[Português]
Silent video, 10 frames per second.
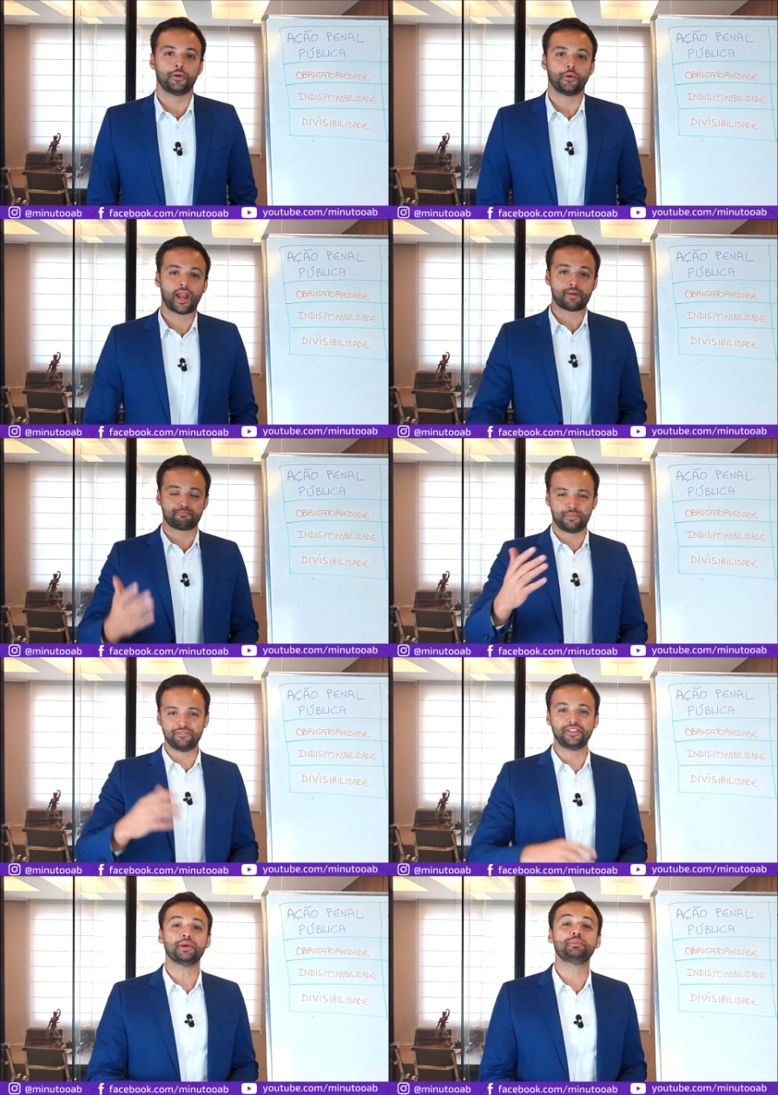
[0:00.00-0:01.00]
Olá,
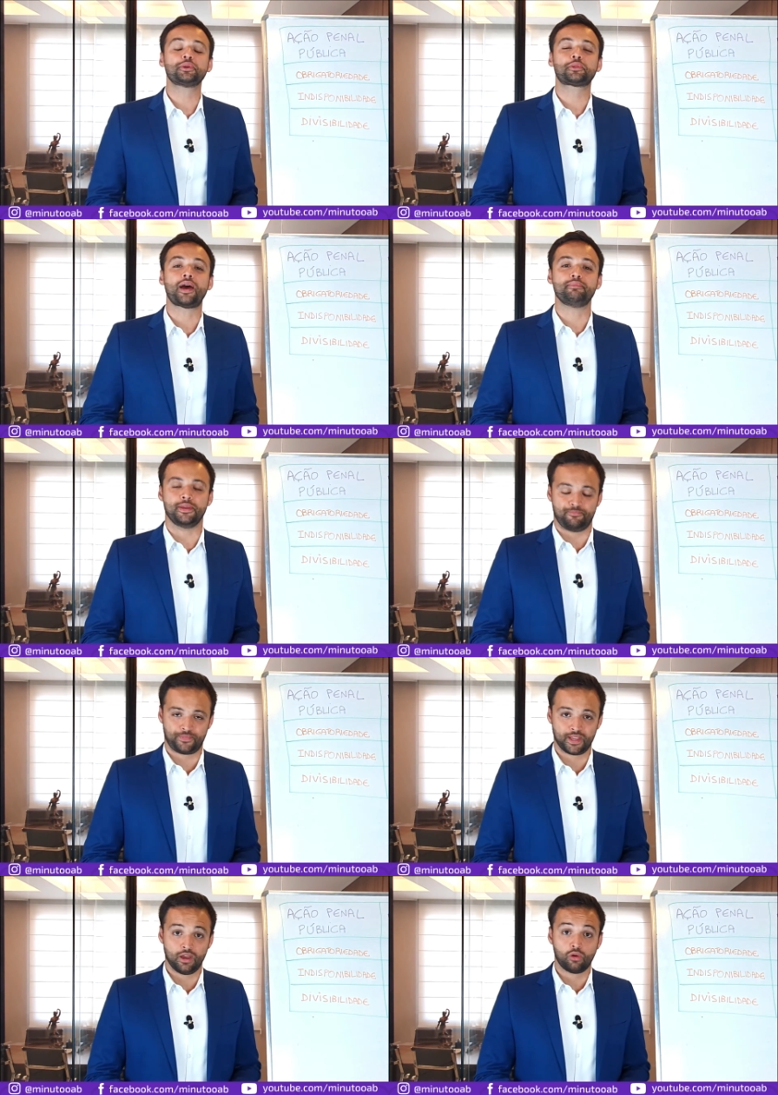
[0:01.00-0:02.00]
bem-vindo ao Mirotab.
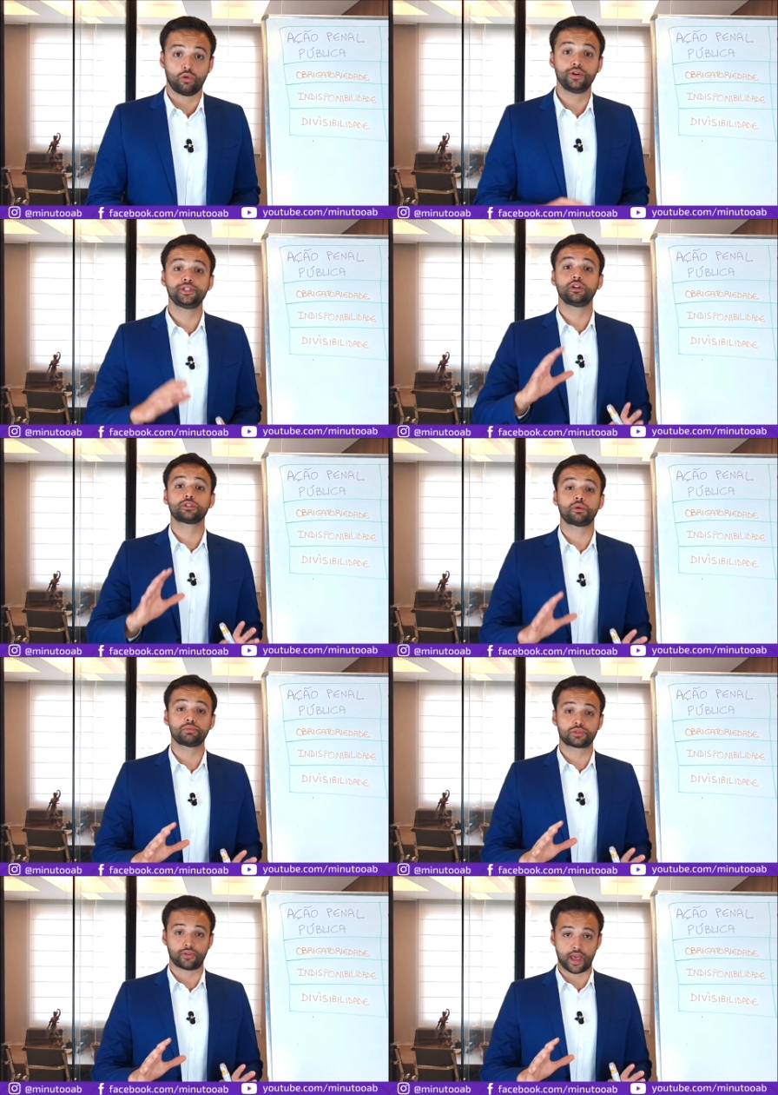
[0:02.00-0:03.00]
Hoje nós
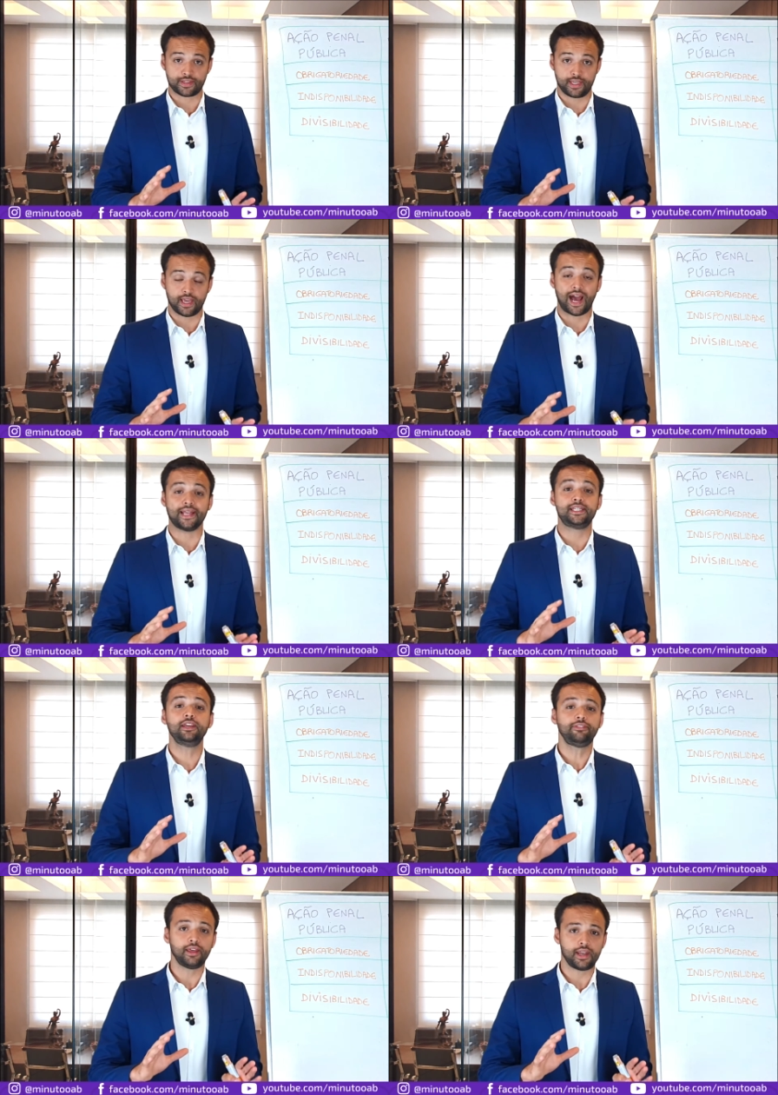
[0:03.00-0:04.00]
vamos fazer a
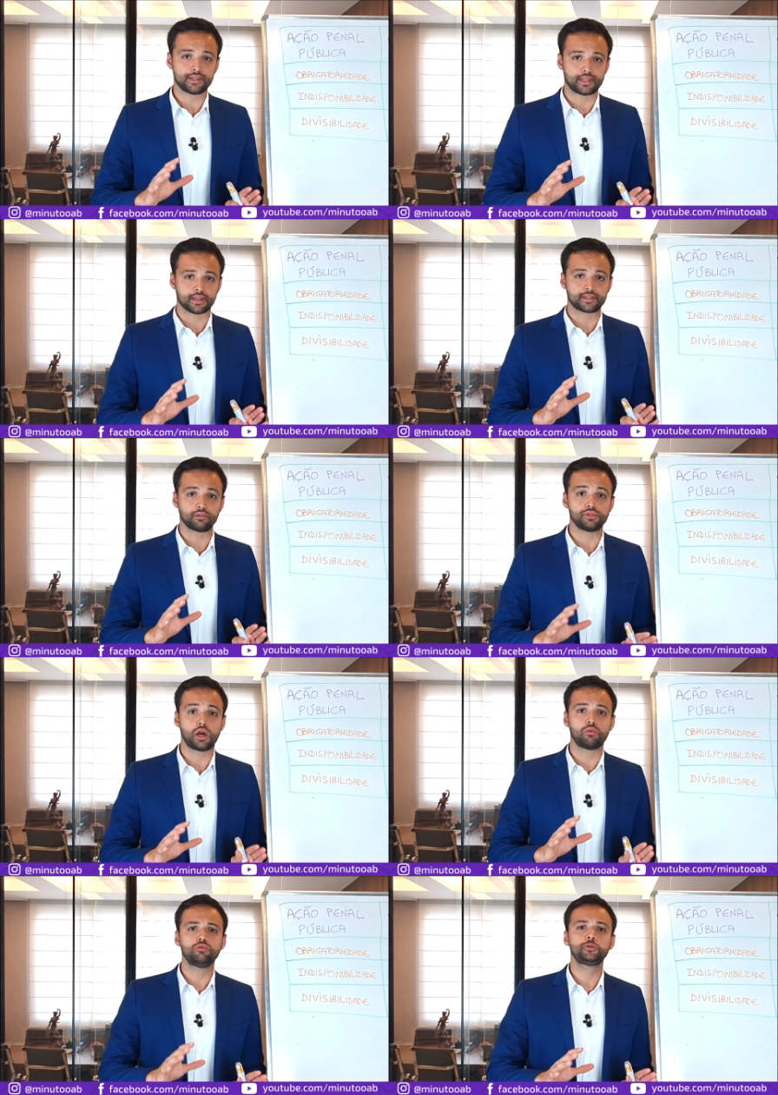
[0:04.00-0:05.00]
diferenciação de
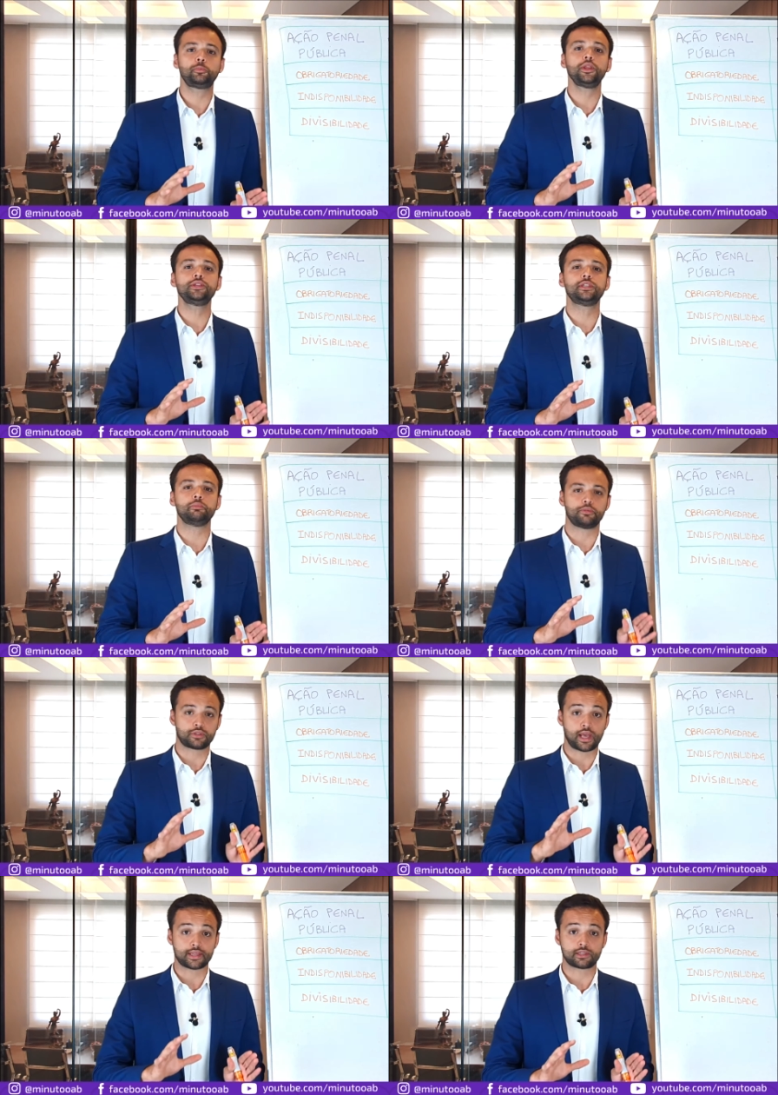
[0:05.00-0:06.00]
alguns princípios
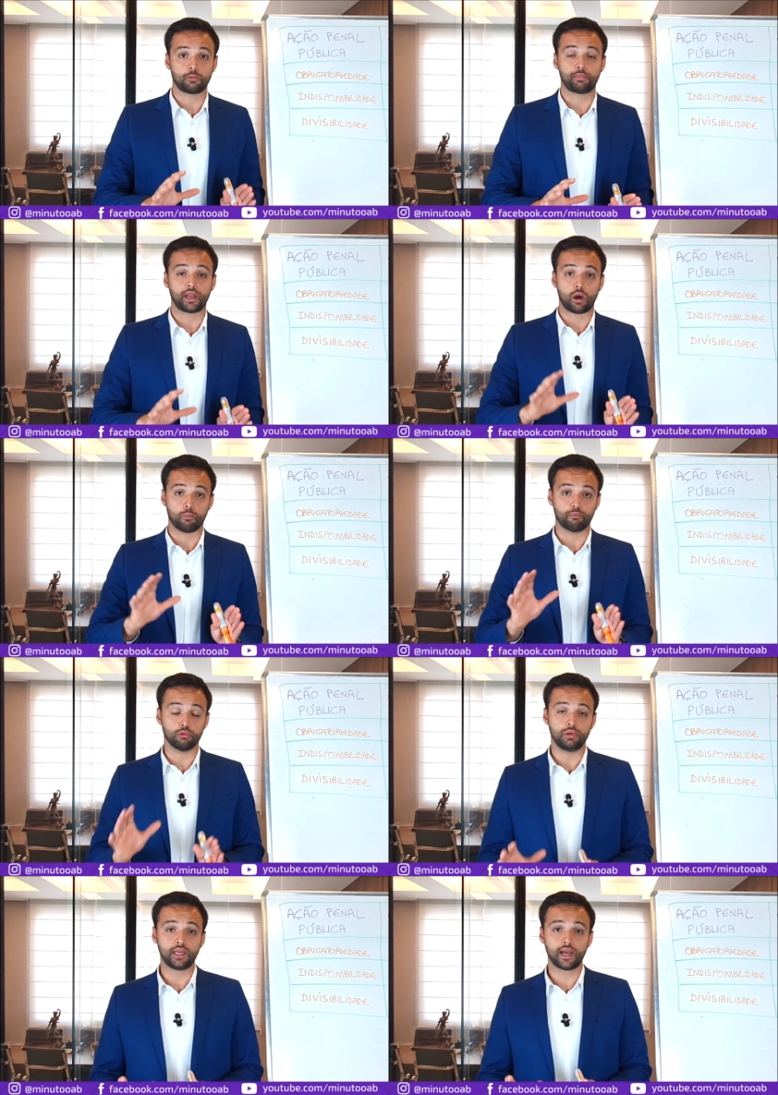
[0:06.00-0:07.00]
da ação penal
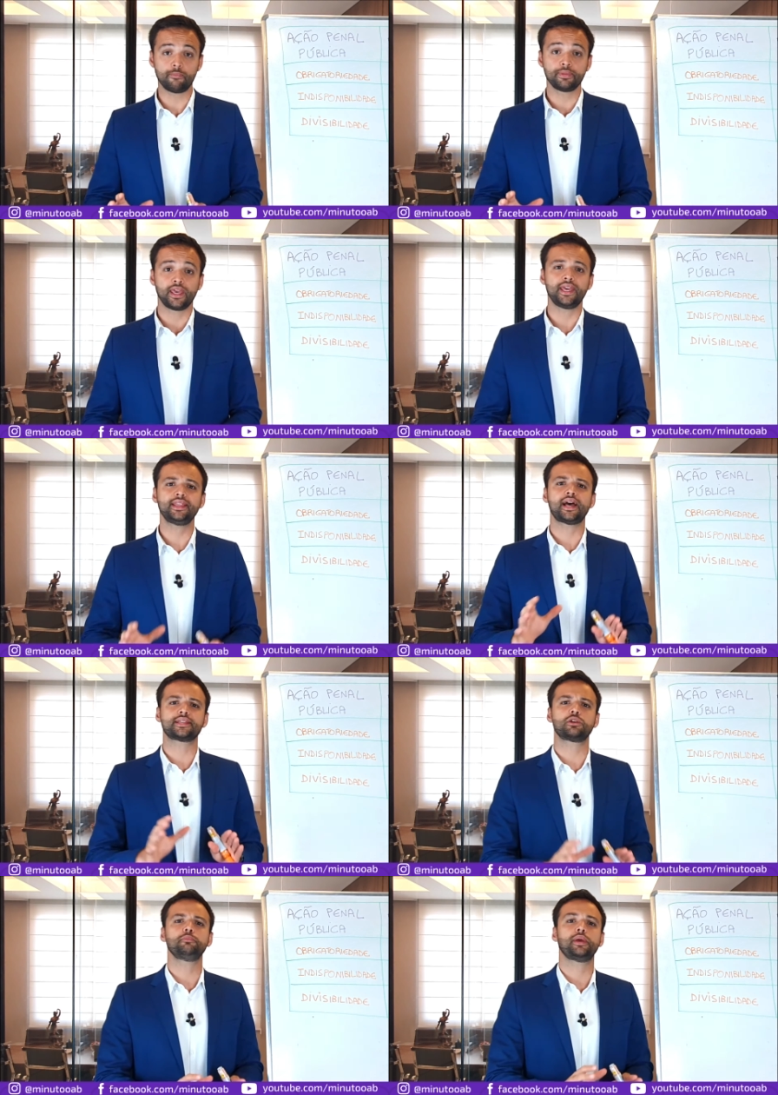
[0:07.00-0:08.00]
pública e da
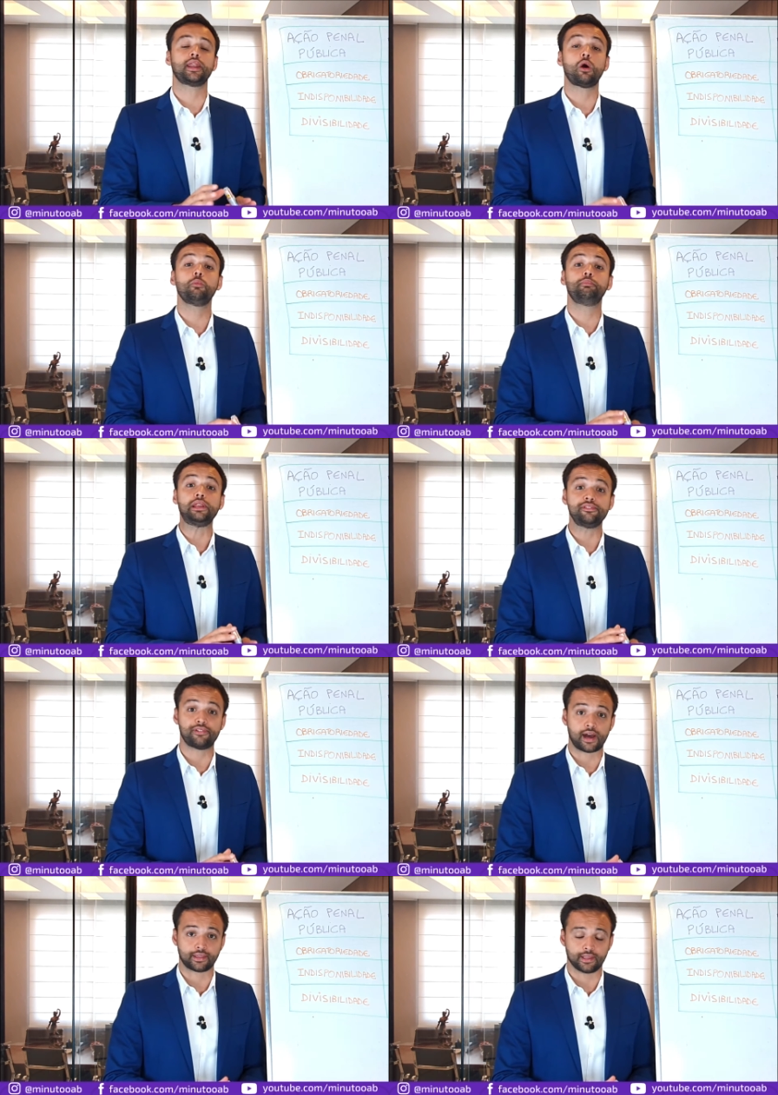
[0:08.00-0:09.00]
ação penal
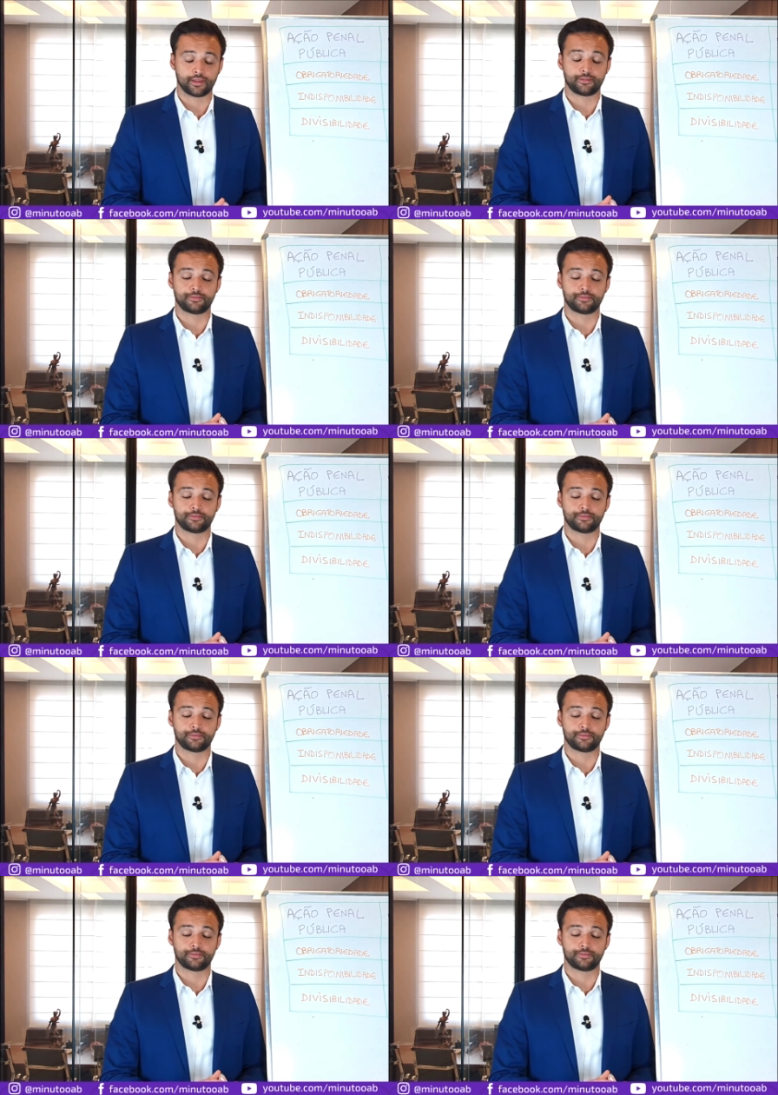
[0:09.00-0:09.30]
privada.